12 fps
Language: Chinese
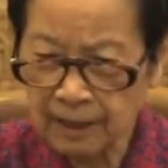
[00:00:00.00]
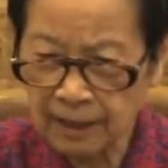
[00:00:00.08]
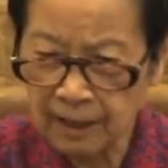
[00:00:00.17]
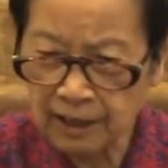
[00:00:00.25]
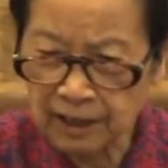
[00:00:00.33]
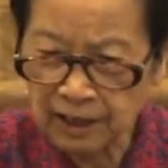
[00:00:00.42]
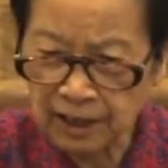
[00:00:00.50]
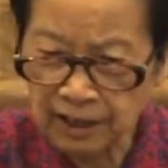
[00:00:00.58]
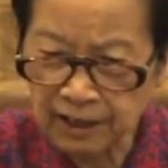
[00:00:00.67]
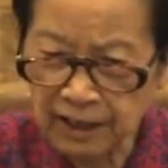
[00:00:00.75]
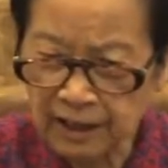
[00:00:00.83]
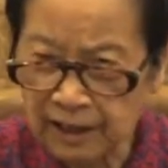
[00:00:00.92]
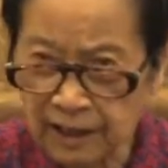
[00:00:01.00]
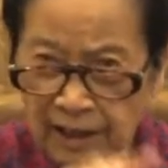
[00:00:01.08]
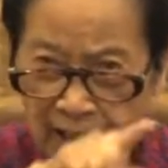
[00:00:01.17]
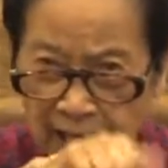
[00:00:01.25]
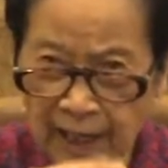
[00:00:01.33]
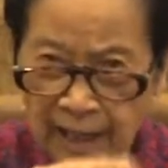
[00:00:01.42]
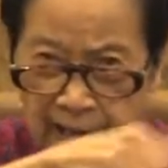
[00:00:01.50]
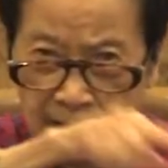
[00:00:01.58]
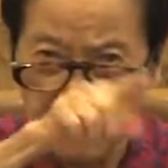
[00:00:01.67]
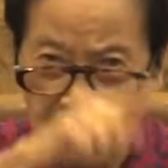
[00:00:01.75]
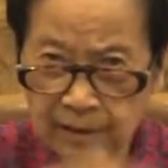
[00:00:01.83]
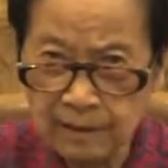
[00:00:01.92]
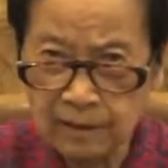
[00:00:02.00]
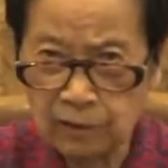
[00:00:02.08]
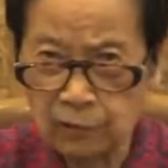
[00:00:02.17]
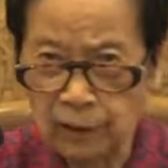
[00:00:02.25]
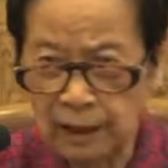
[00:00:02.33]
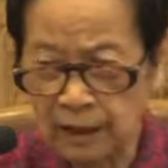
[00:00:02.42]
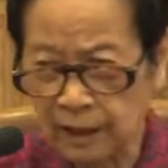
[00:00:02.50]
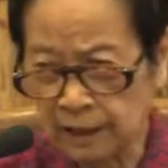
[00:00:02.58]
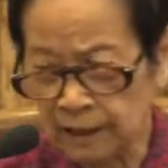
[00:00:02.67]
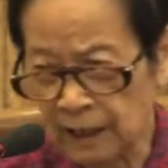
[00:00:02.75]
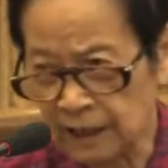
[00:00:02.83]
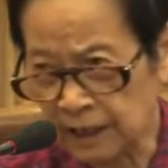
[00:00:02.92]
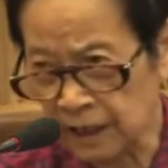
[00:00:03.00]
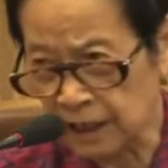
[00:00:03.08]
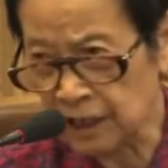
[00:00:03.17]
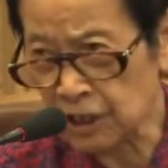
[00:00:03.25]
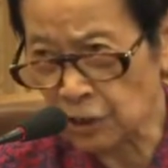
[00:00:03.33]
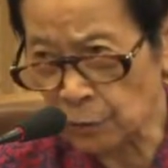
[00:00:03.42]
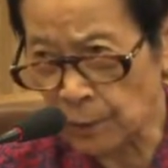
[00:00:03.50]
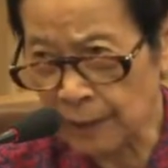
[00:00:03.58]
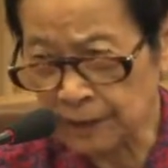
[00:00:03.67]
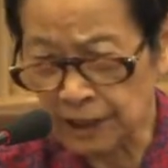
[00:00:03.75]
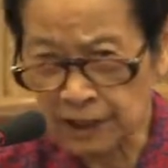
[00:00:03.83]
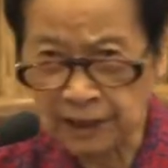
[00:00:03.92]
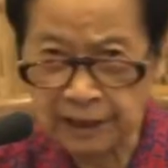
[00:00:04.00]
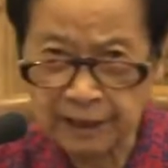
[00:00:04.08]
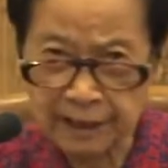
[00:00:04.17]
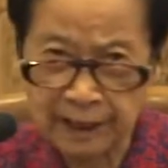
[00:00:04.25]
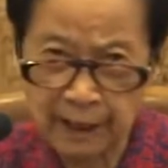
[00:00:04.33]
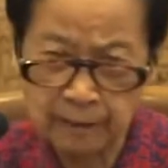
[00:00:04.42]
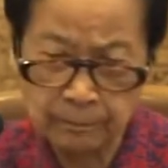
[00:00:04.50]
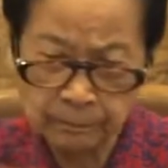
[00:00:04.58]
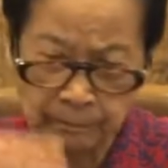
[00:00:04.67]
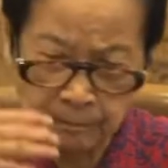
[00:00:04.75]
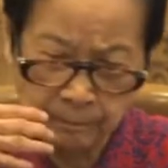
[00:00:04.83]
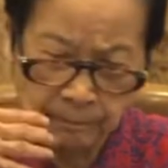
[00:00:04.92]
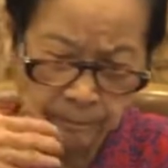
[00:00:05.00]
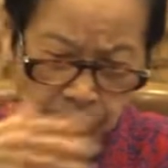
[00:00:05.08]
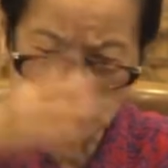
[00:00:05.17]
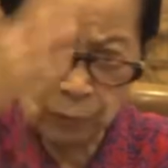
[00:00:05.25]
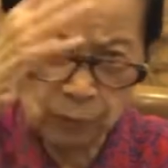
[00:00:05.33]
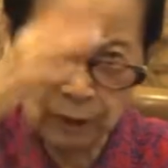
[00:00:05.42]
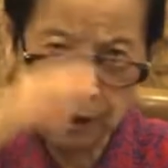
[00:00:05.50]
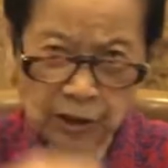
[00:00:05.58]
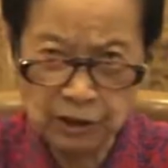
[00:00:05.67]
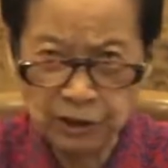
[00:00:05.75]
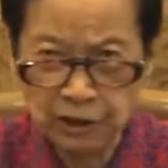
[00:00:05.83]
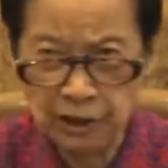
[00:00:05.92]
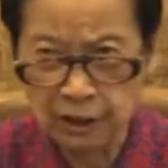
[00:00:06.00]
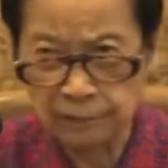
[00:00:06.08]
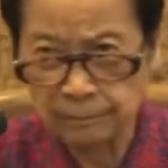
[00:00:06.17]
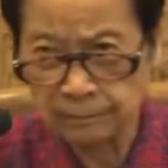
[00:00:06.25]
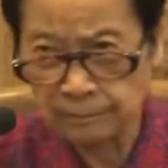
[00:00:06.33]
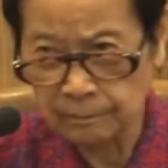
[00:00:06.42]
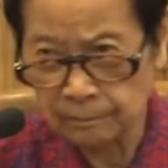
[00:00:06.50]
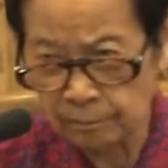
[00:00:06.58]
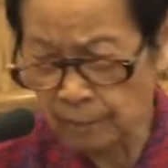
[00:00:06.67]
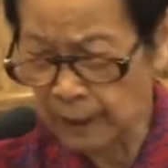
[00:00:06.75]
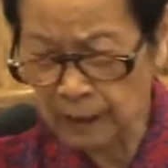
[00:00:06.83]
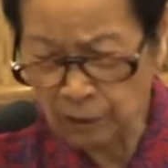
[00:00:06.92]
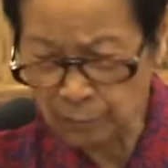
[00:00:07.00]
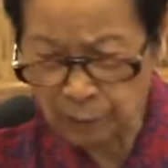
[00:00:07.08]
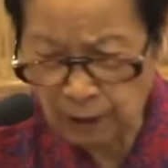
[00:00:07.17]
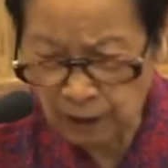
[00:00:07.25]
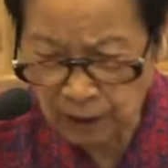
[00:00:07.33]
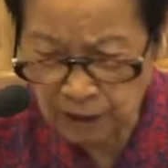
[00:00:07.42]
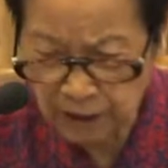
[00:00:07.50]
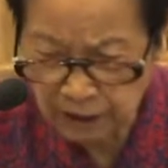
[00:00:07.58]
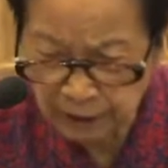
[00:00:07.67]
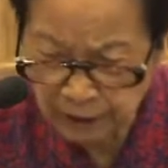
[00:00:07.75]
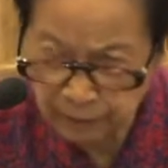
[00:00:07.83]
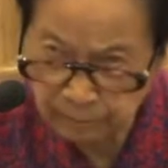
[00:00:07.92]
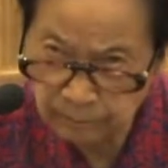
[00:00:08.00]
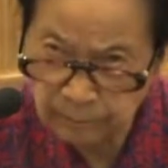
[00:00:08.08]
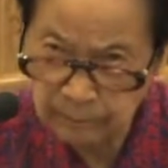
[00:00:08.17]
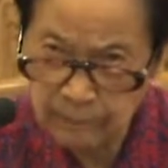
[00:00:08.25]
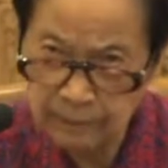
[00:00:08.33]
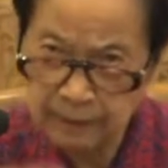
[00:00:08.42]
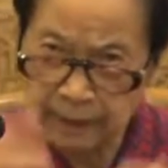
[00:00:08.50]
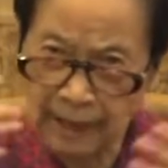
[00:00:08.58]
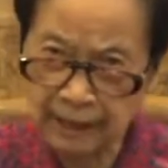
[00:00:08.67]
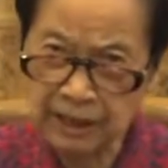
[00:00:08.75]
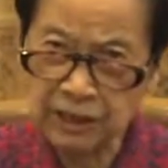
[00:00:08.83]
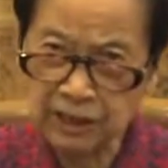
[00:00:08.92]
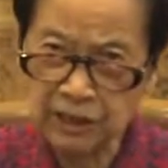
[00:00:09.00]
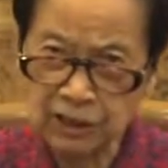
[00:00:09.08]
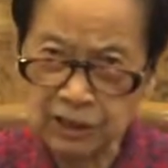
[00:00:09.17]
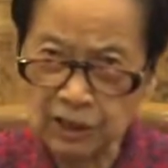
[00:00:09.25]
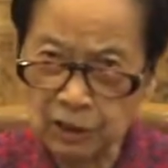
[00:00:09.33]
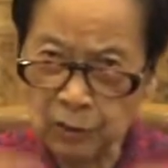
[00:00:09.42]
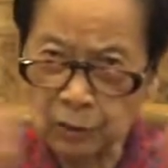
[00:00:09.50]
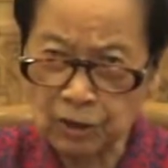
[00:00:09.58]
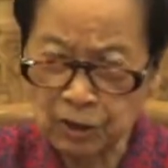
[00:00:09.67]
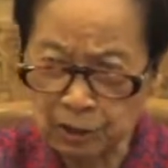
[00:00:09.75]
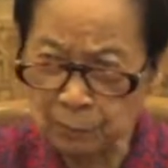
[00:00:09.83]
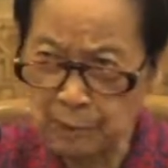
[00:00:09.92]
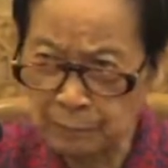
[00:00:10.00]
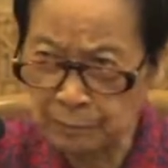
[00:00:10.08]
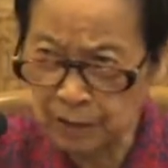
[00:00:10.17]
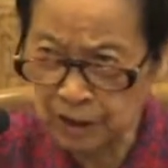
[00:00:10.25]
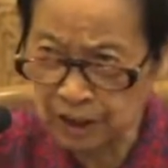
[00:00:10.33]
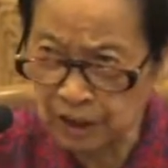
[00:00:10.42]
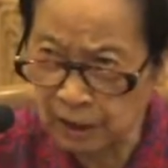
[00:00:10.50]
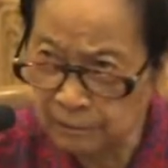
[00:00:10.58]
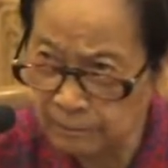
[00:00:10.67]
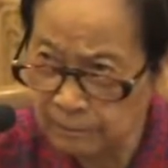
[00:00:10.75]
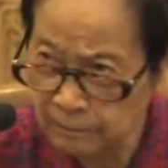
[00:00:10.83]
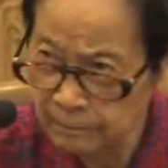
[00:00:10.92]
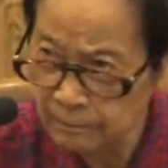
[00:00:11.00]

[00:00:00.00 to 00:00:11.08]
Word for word: 这个“舍”字应该有那跟那提手旁的“舍”一样，都能够舍，没有不能舍的。当你死的时候，什么不舍？